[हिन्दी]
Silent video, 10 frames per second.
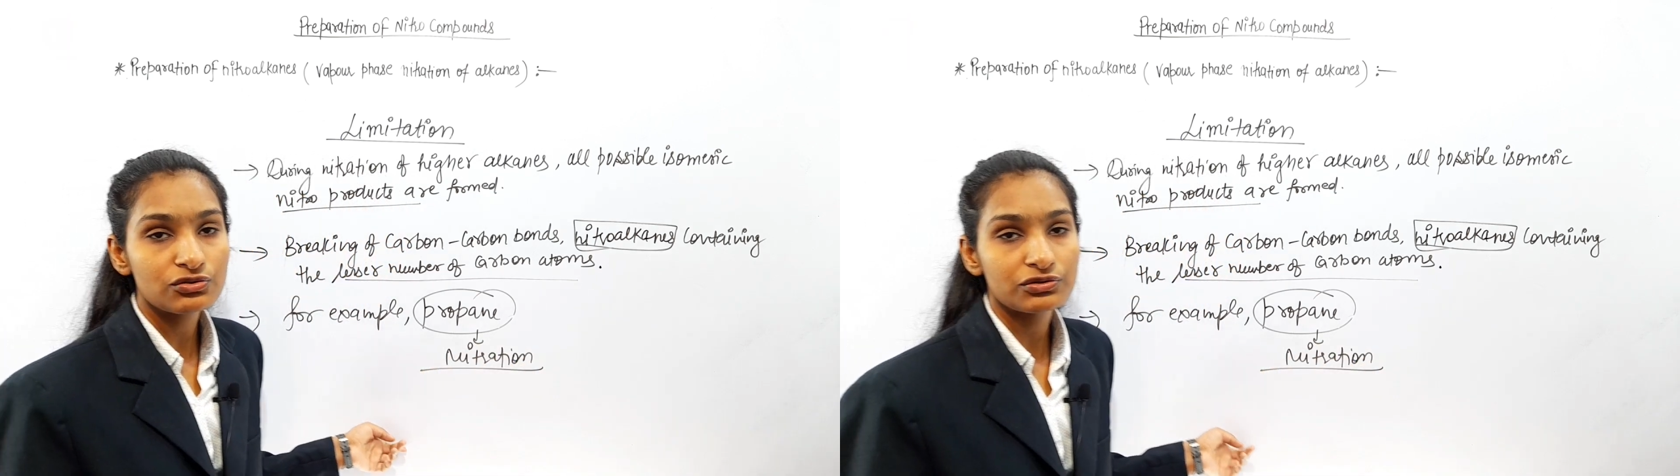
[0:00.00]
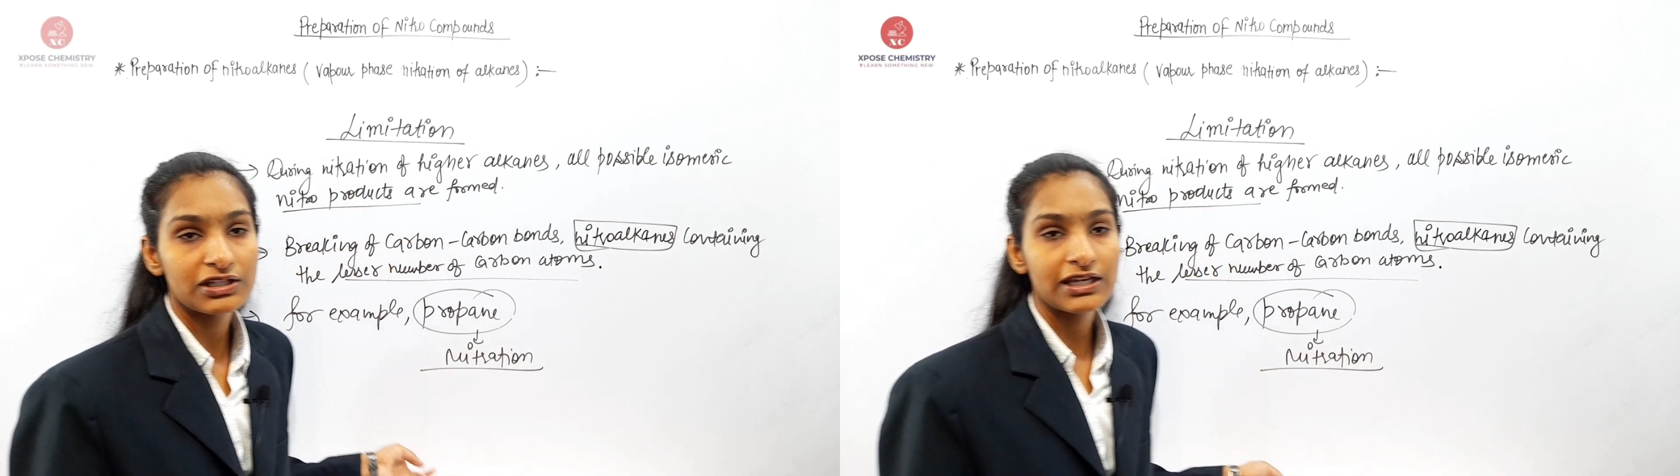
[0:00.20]

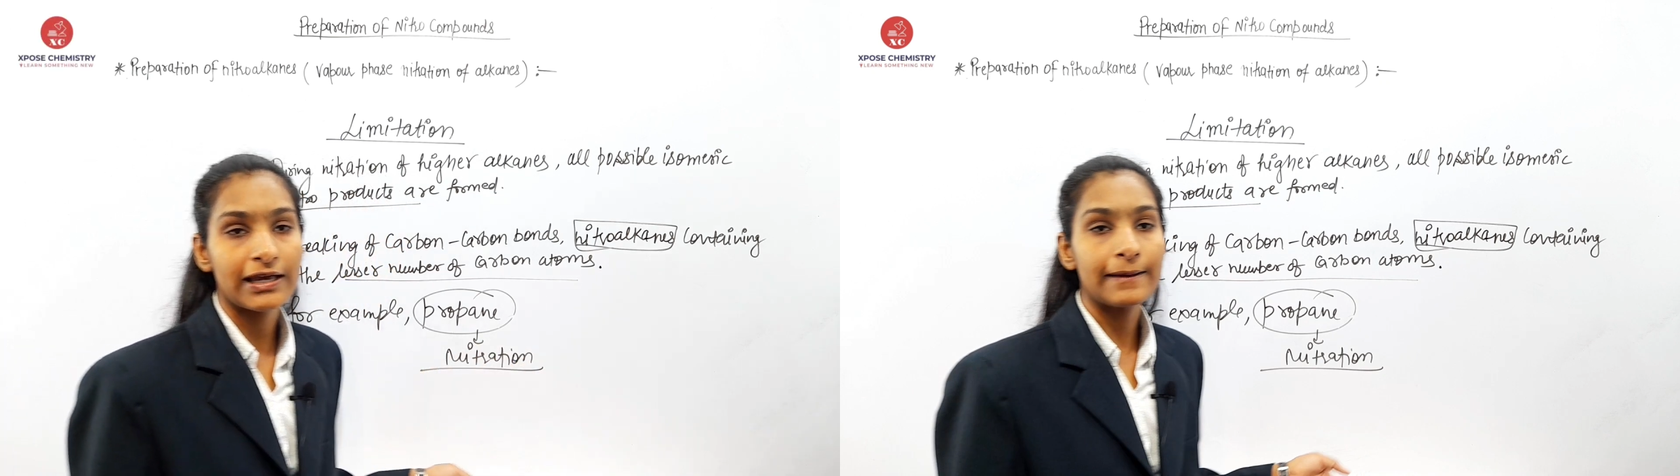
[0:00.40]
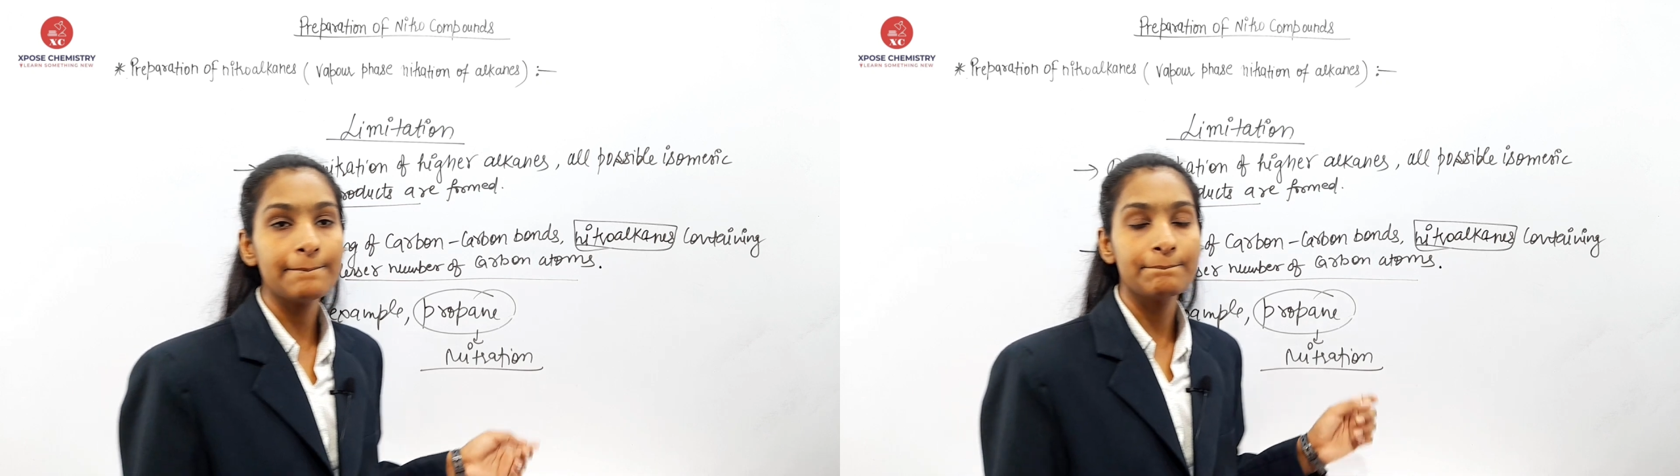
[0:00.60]
होती
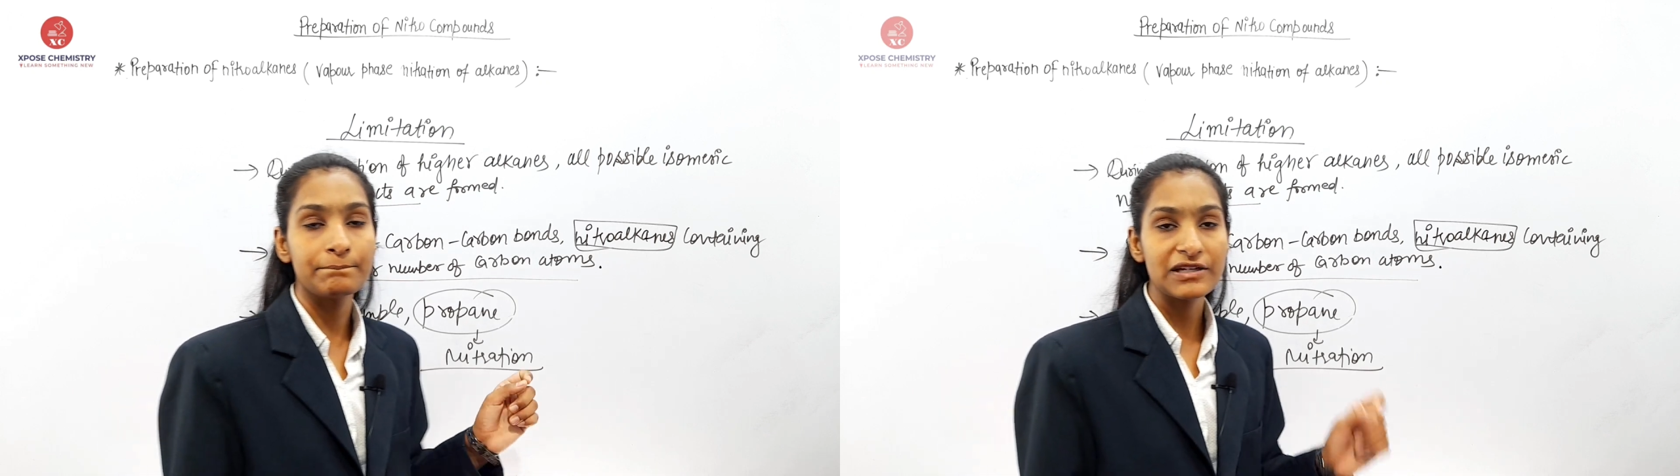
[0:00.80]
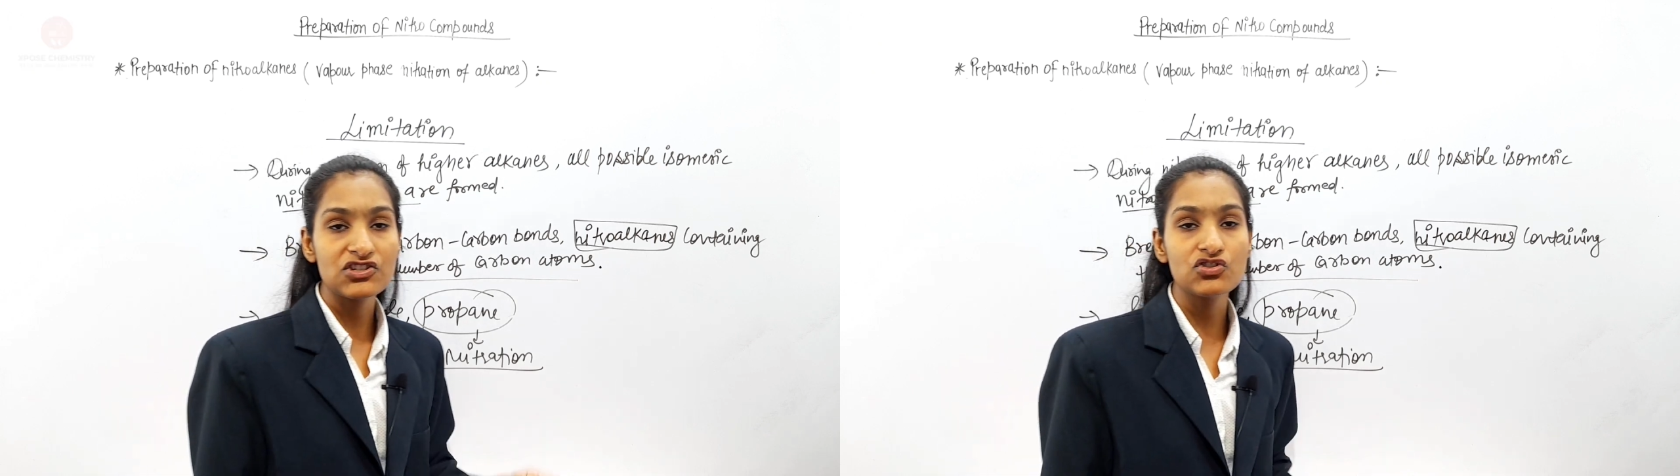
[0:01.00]
है
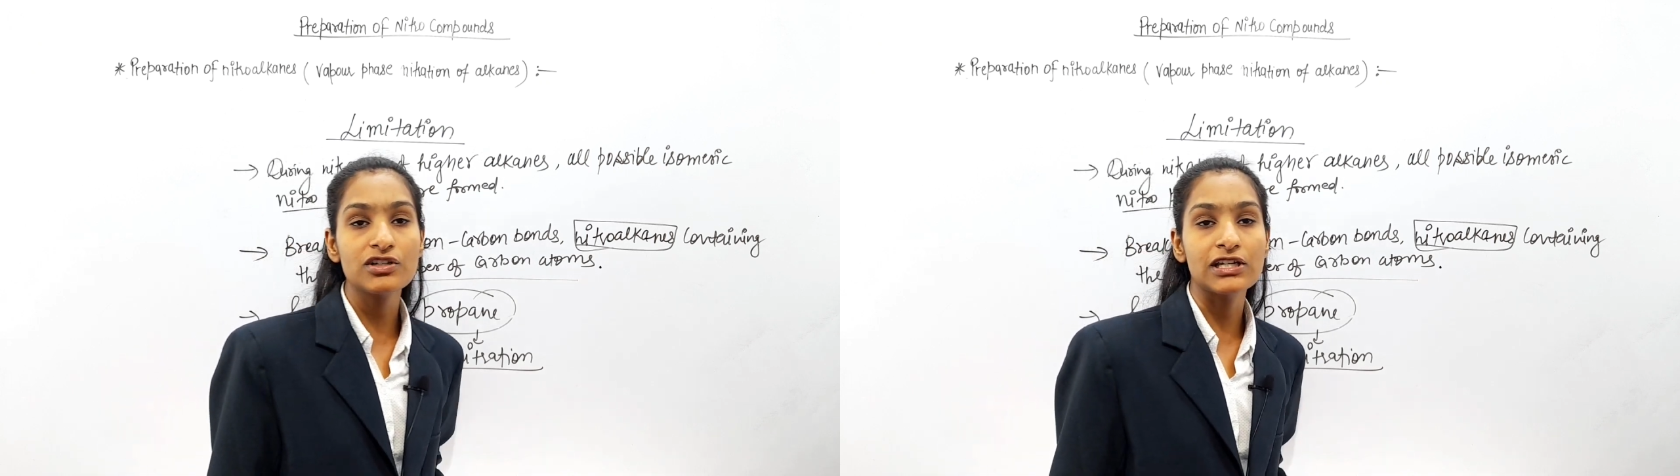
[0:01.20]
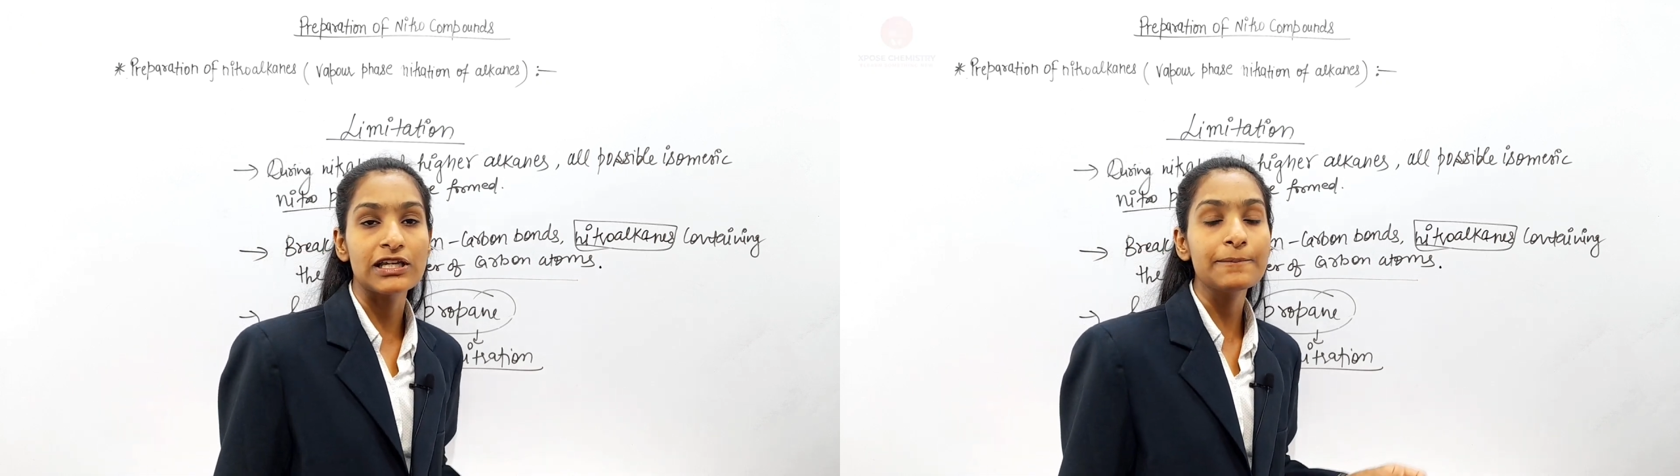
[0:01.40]

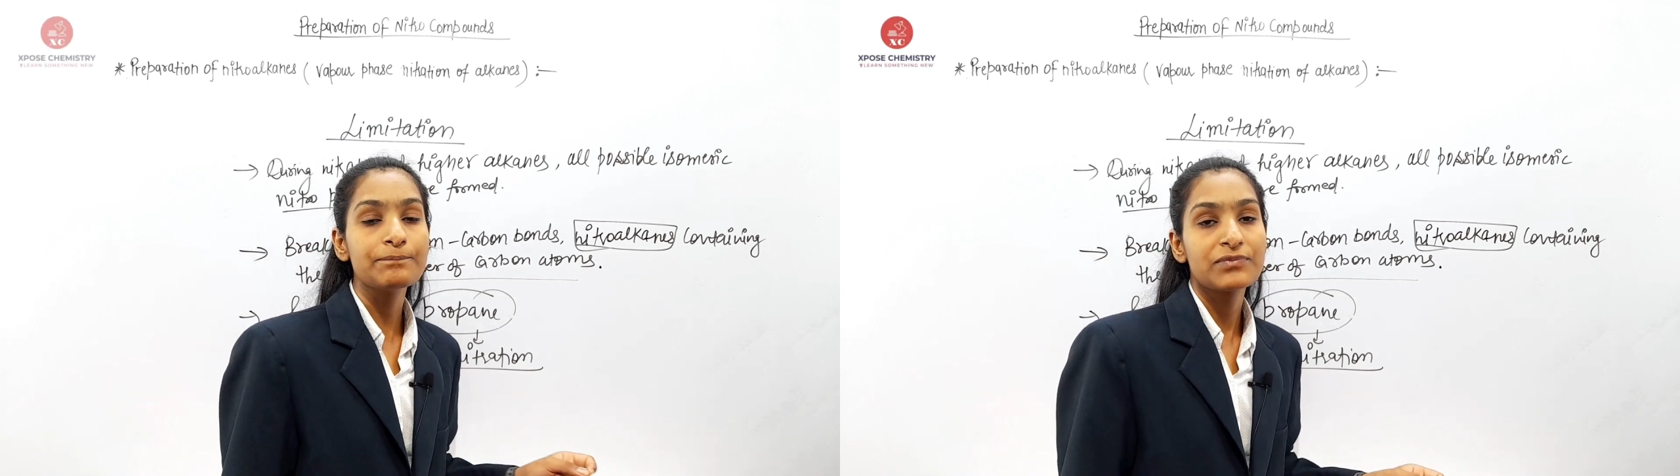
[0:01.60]
मिक्सचर की